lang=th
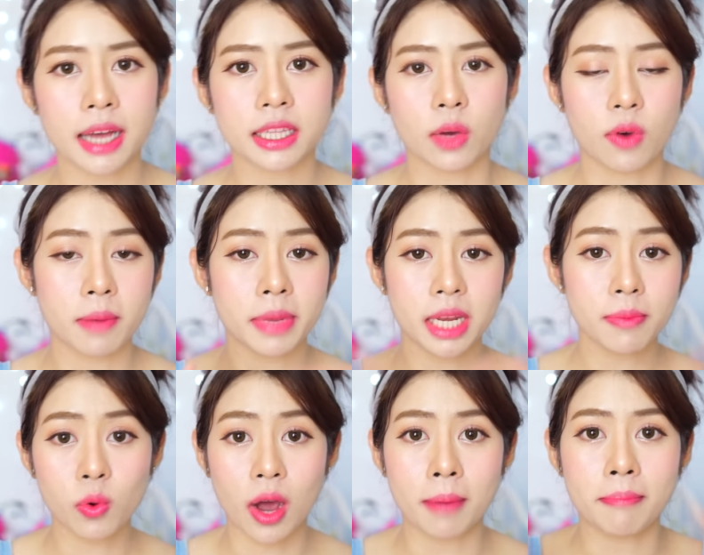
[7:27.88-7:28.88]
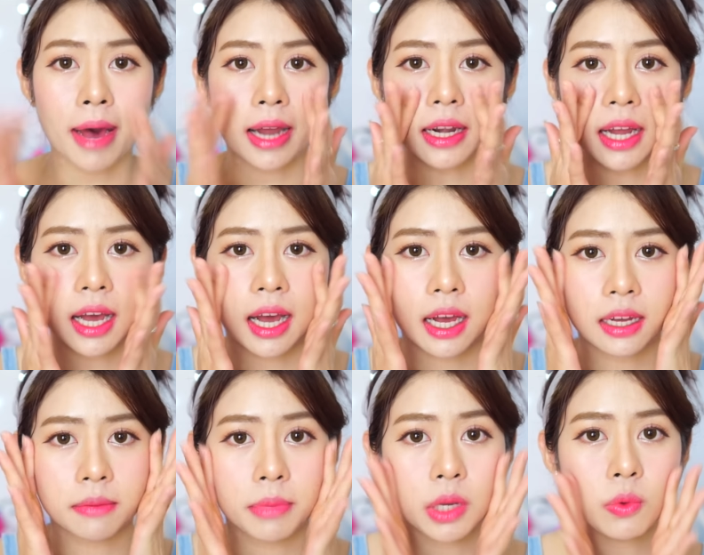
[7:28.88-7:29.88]
นะคะแต่ว่าไม่ได้มีความมันนะคะ
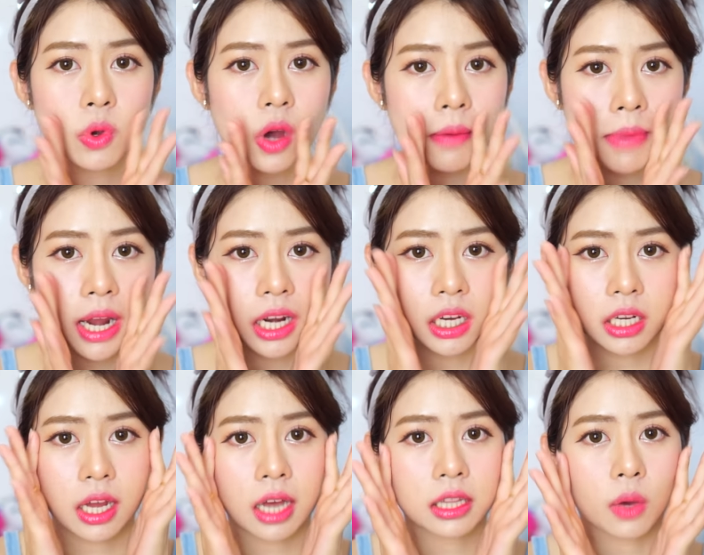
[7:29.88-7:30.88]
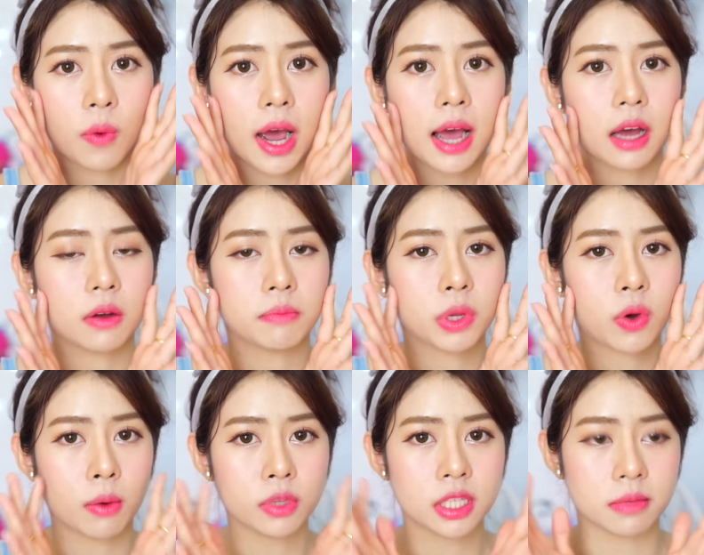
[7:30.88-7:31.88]
ไม่ได้มีความมันเลยนะคะ แต่ว่ามีค
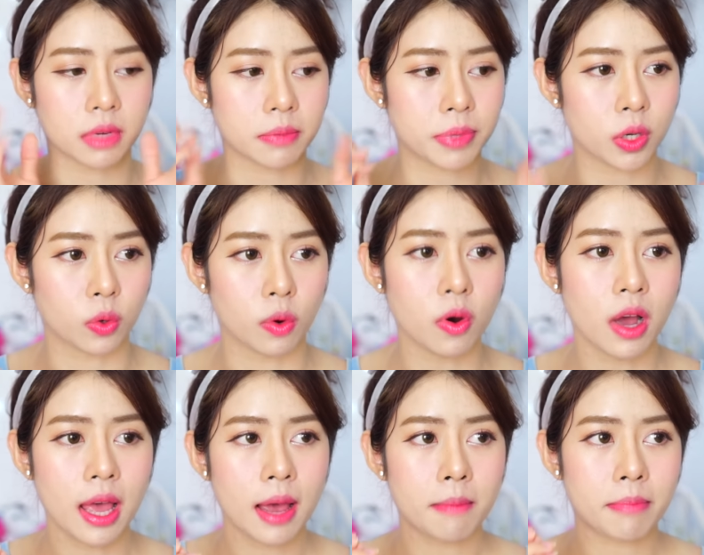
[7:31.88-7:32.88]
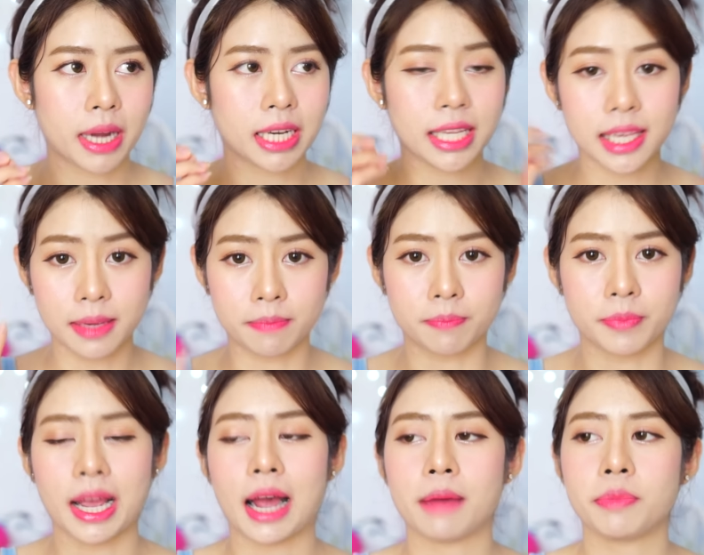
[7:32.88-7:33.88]
วามรู้สึกเหมือนผิวมันอิ่ม
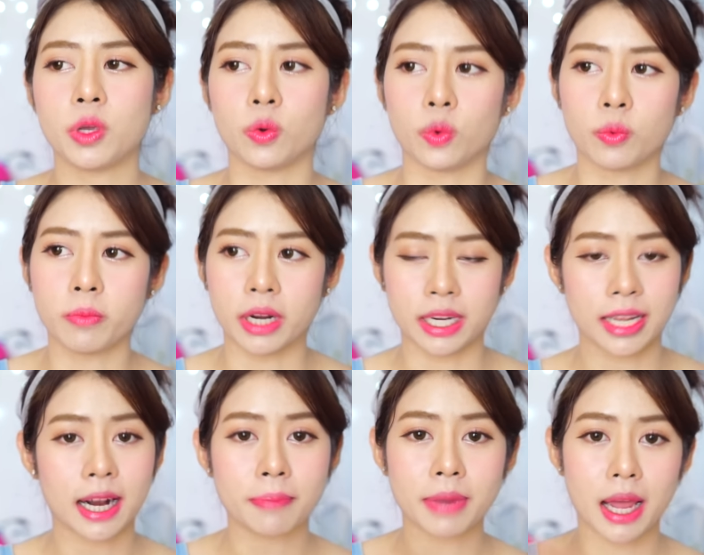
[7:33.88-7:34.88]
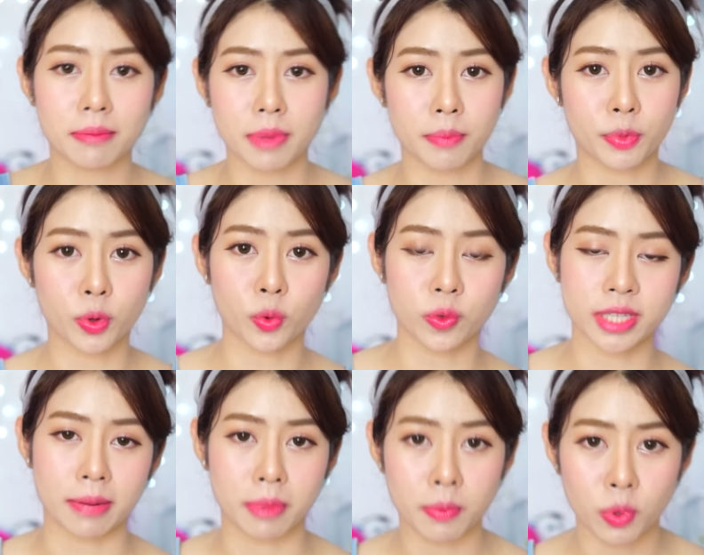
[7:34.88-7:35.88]
นะคะผิวเหมือนได้รับการบำรุง
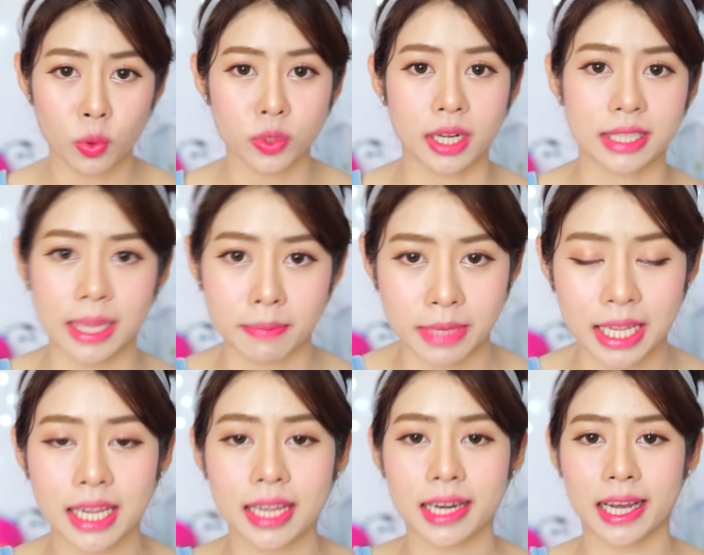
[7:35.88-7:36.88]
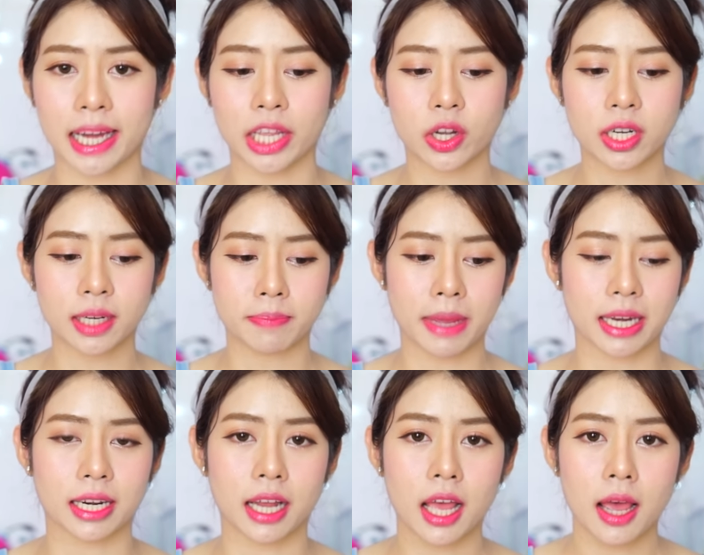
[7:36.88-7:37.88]
สารบำรุงอย่างเต็มที่นะคะ นี่คือเป็น
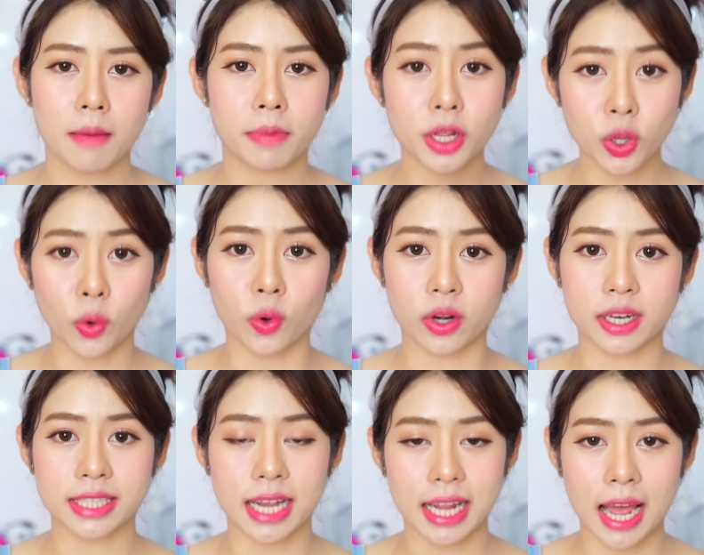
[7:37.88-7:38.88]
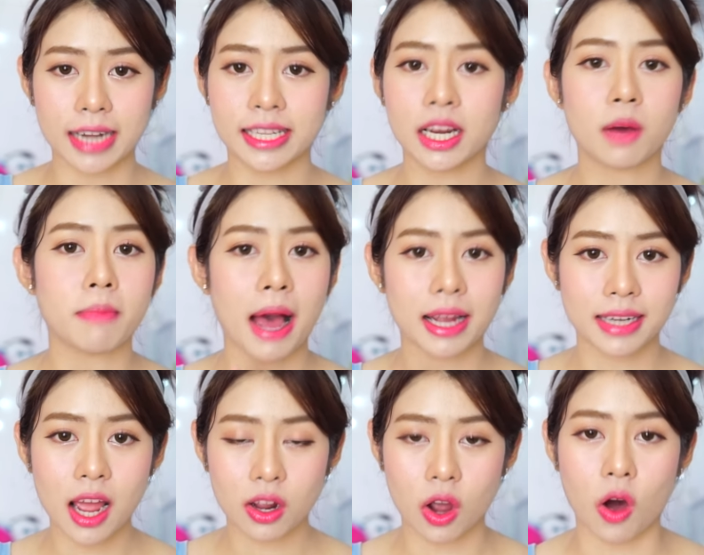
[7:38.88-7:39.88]
ประโยชน์จากการที่เรามาร์กห
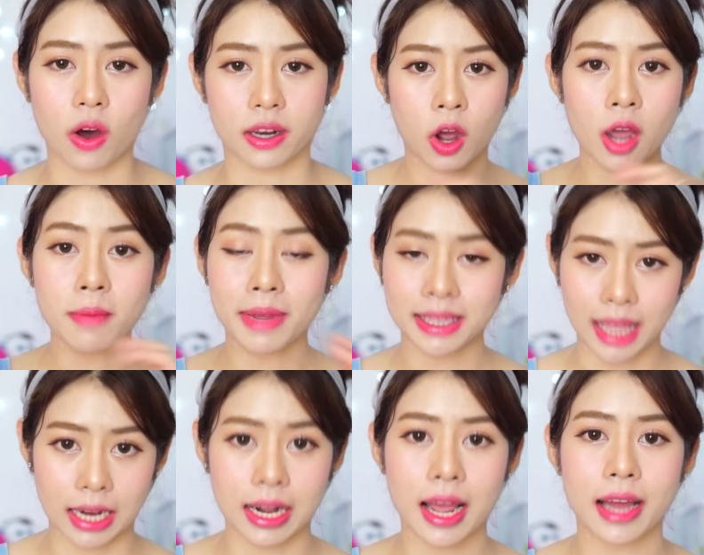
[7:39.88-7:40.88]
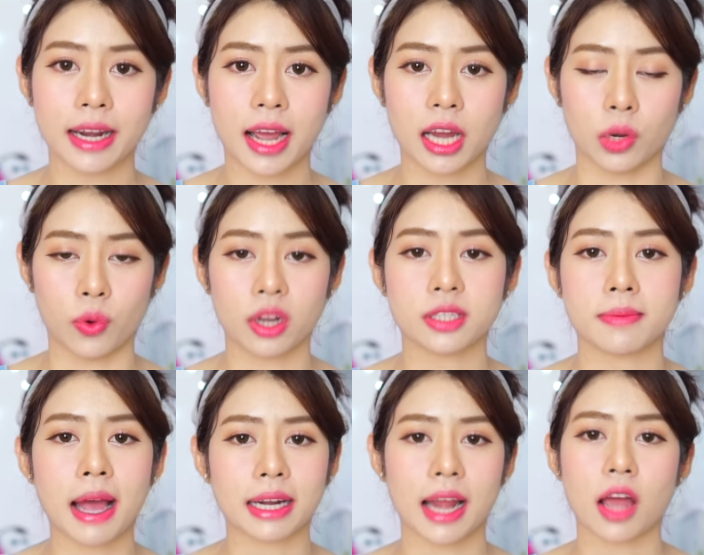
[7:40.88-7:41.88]
น้าก่อน ค่อยมาแต่งหน้านะคะ หรือว่าเราจะ
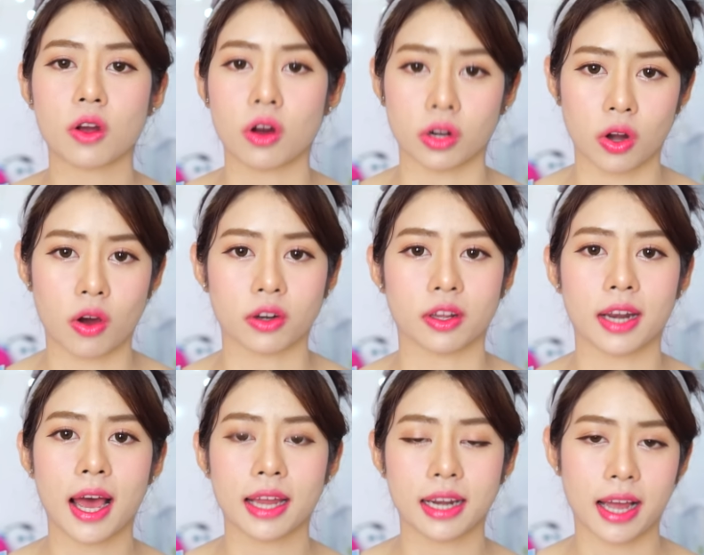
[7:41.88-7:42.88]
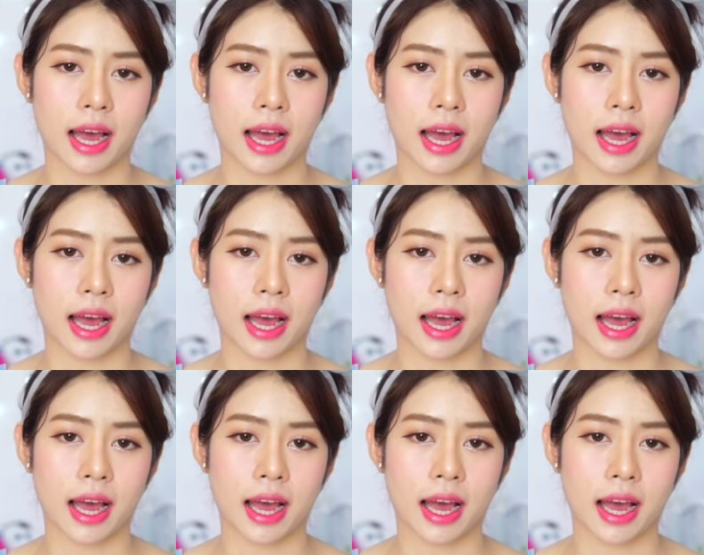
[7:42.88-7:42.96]
มาร์กหน้าก่อนนอนก็ได้นะ